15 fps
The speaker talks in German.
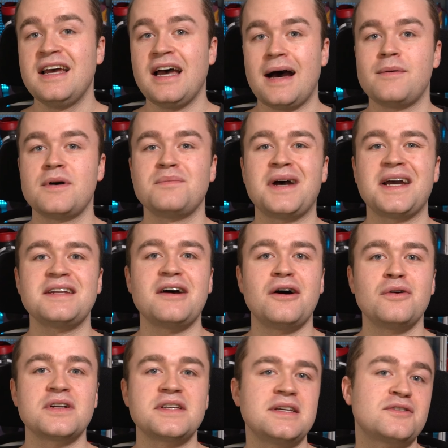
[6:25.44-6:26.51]
Aber in meinen
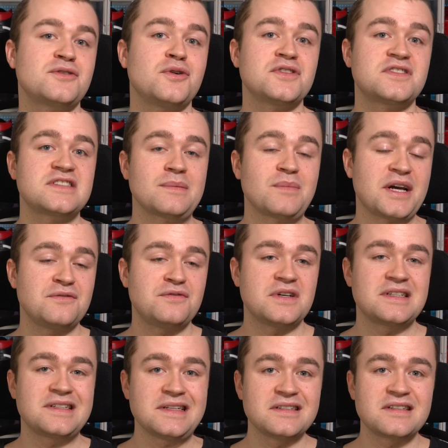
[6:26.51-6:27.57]
Augen hier trotzdem ein
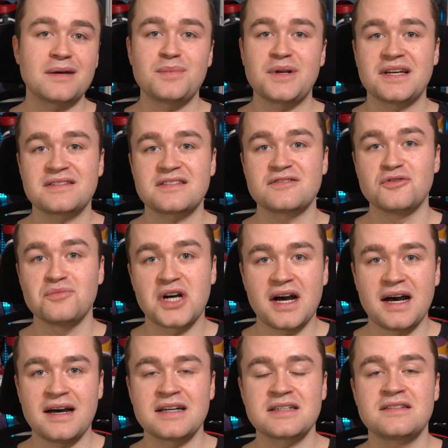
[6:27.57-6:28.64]
verdienter Platz Nummer
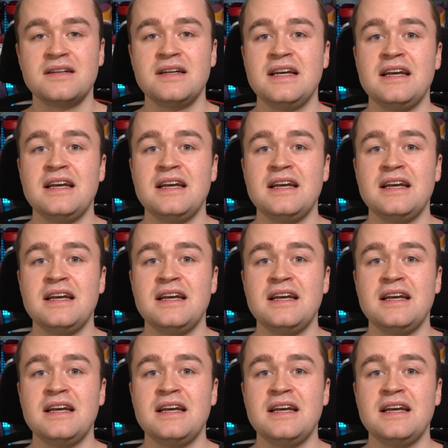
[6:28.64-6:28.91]
8